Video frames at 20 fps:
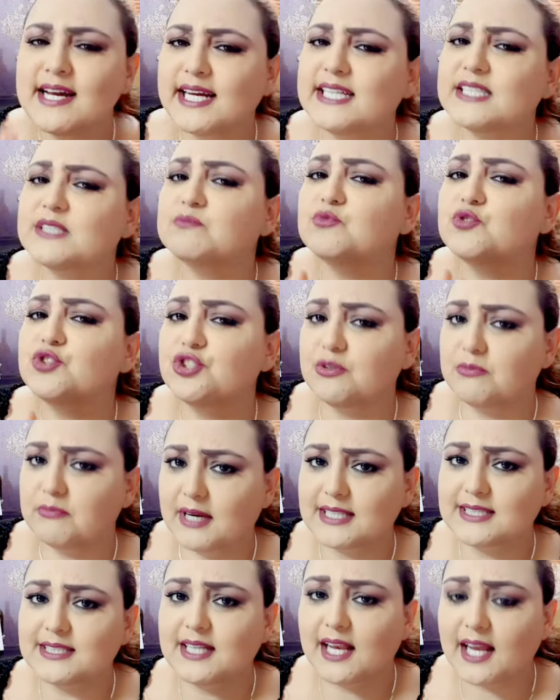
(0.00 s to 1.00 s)
es mucho
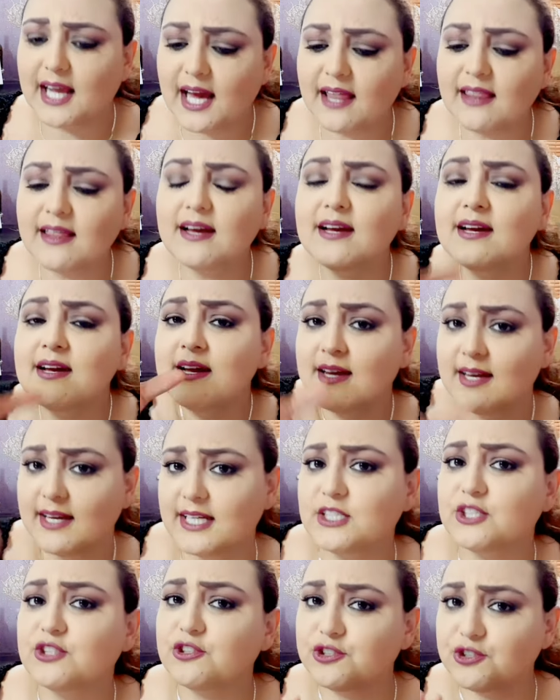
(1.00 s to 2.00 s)
más delgada.
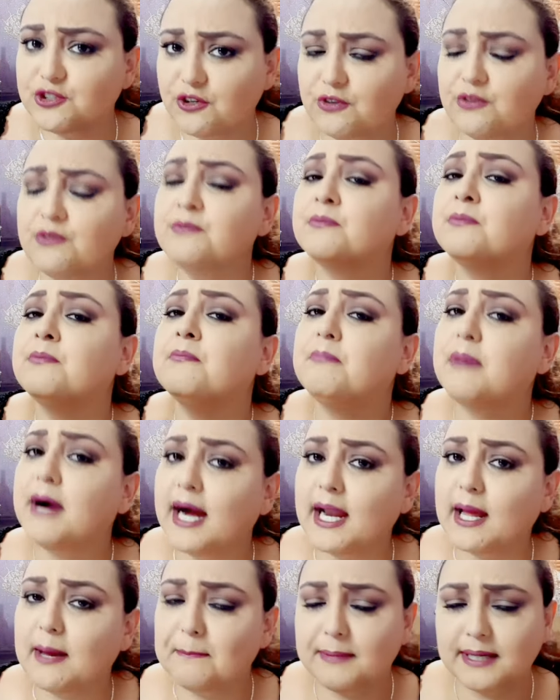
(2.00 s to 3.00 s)
Estos son
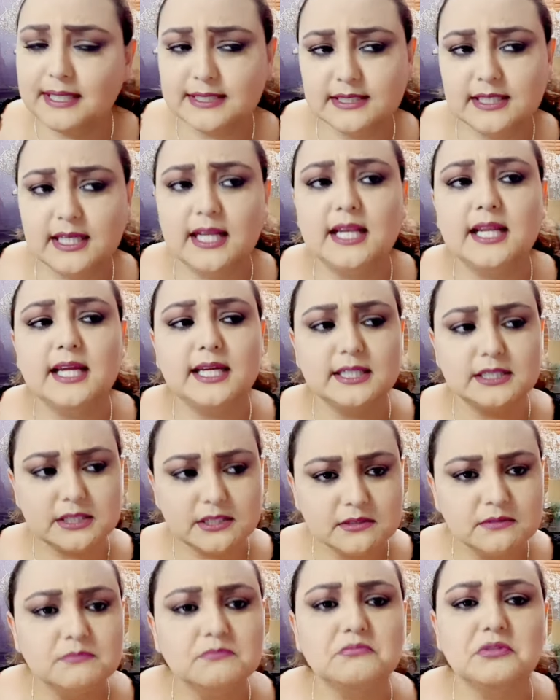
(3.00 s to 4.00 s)
para
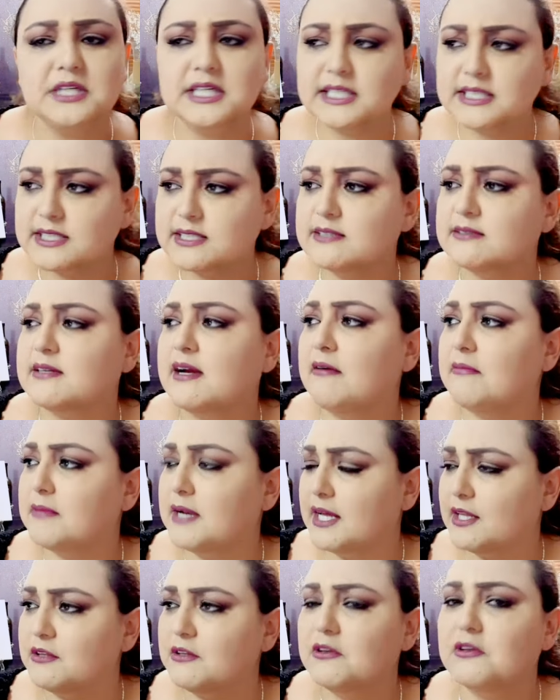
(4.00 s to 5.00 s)
pasteles pues
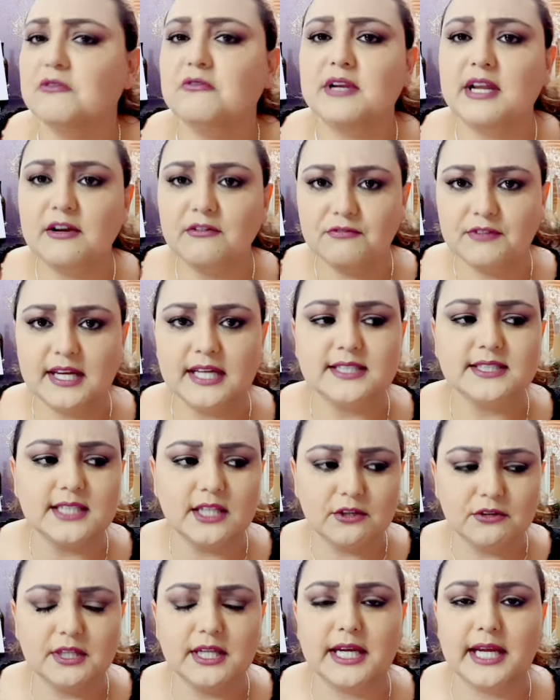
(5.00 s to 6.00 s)
hablando de una fiesta
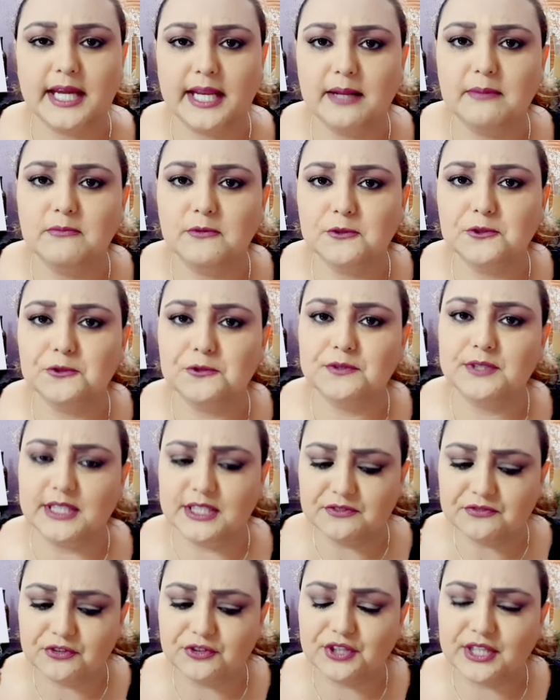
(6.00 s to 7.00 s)
donde queremos
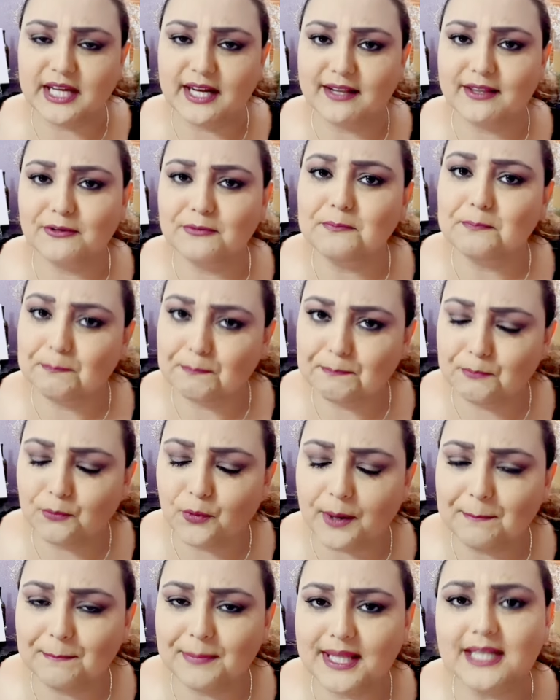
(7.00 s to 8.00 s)
disfrutar de un
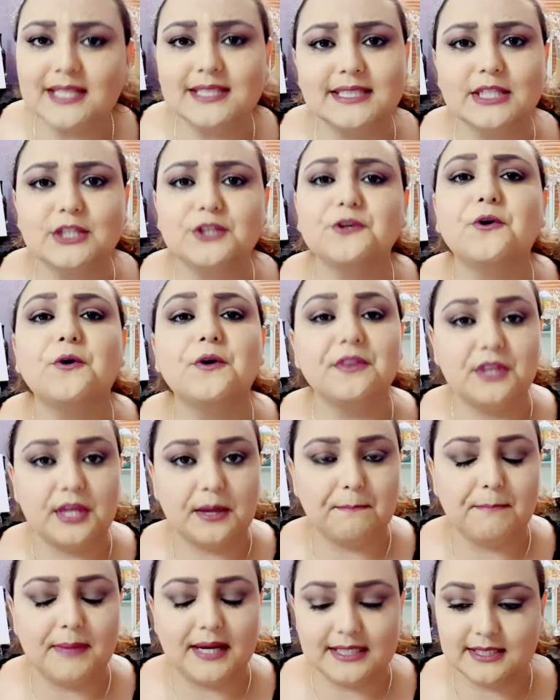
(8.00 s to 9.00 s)
buen pedacito
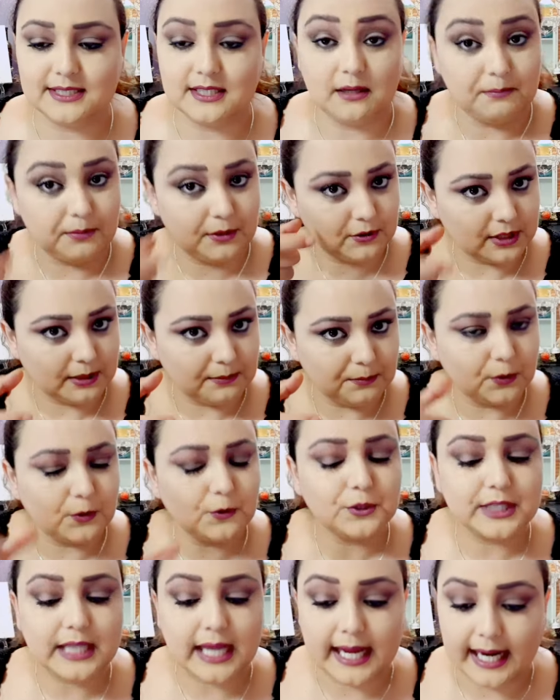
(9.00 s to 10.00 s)
de pastel, pero
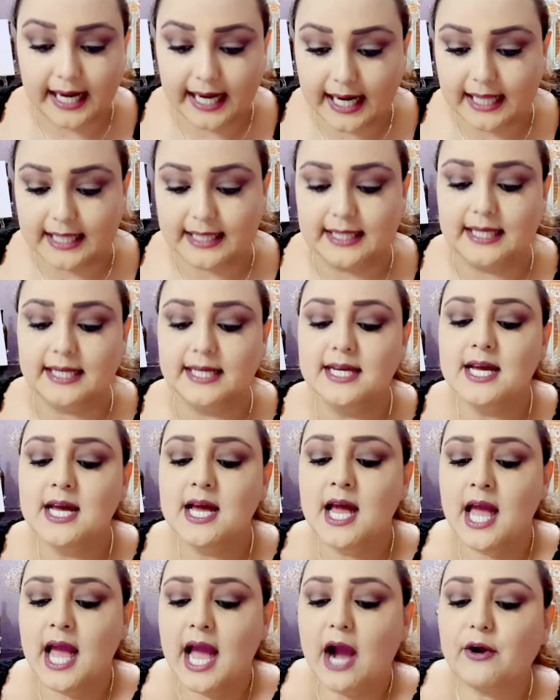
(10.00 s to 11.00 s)
tampoco tan grande.
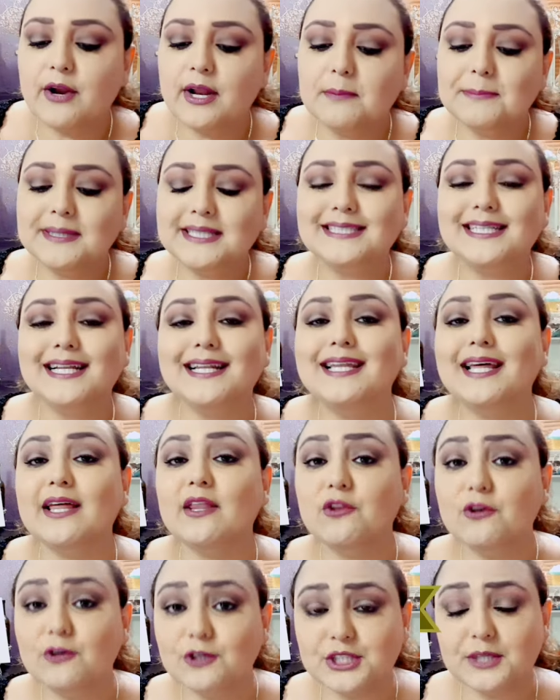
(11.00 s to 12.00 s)
Ahora, el pastel
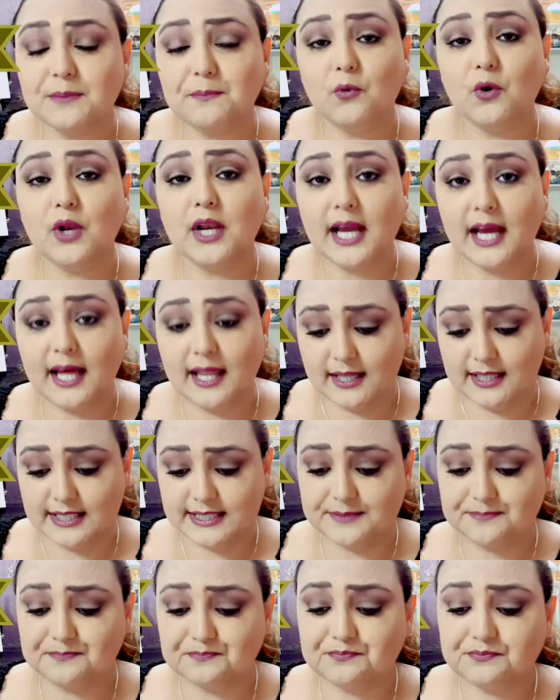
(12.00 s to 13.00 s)
de 12
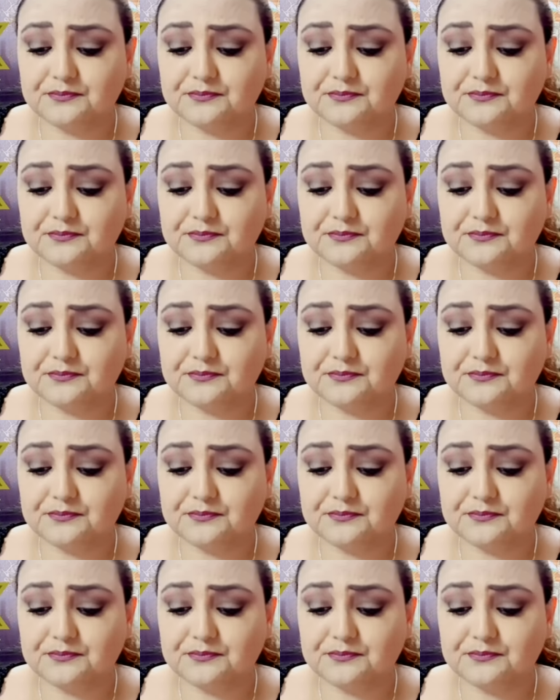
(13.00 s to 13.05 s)
pulgadas